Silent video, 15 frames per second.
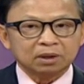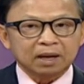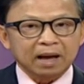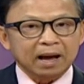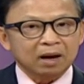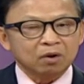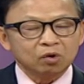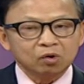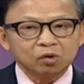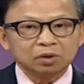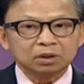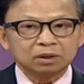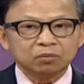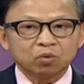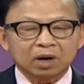ăn
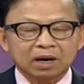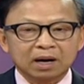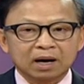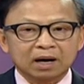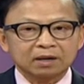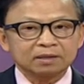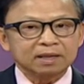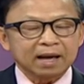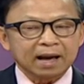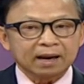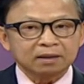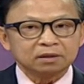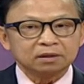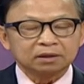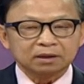uống hoặc là ở nhà
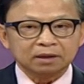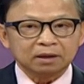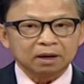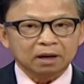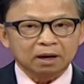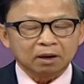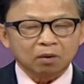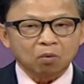người à,